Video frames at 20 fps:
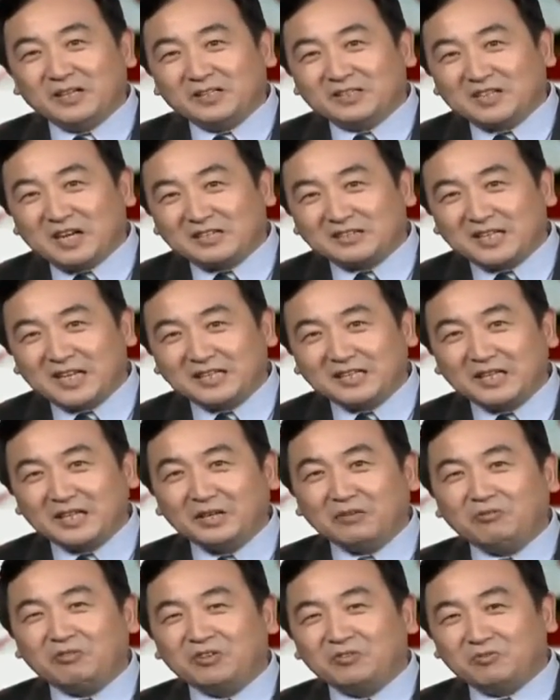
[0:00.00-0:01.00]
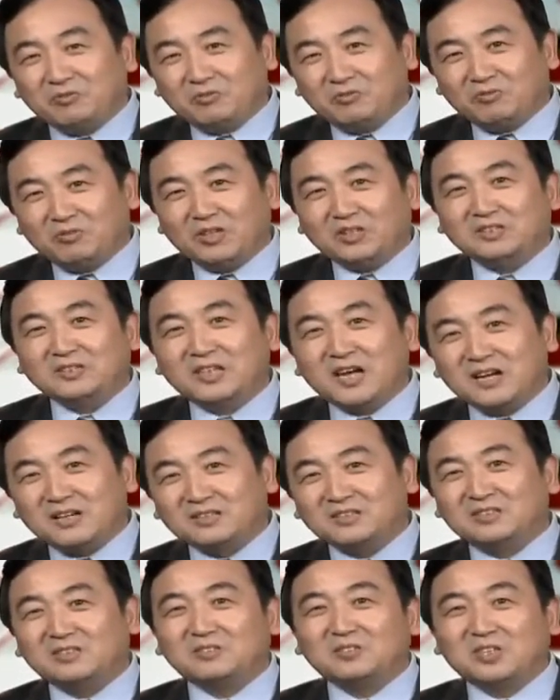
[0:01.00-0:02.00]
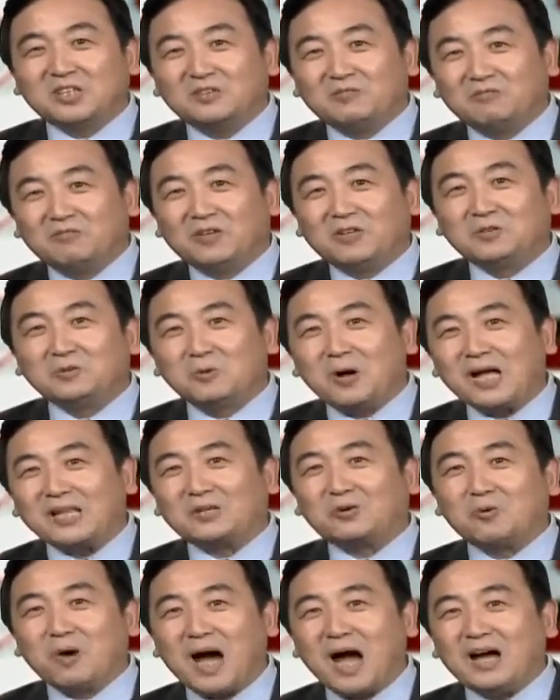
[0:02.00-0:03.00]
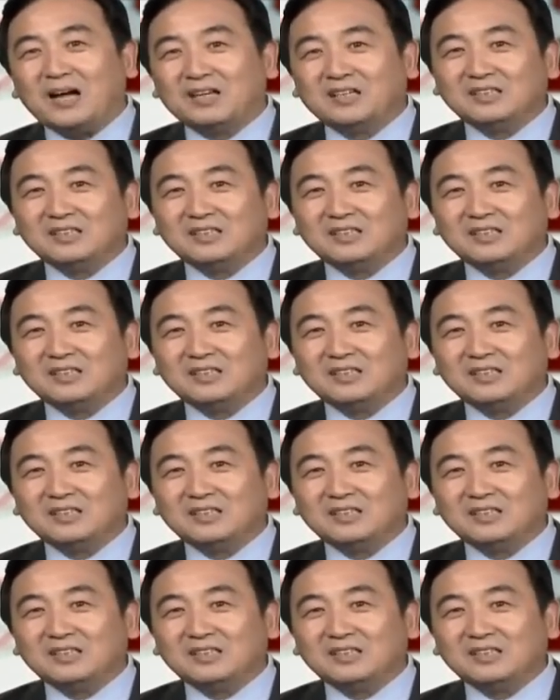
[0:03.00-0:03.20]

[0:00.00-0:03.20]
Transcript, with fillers: 刚才那一份文章就很文化的话，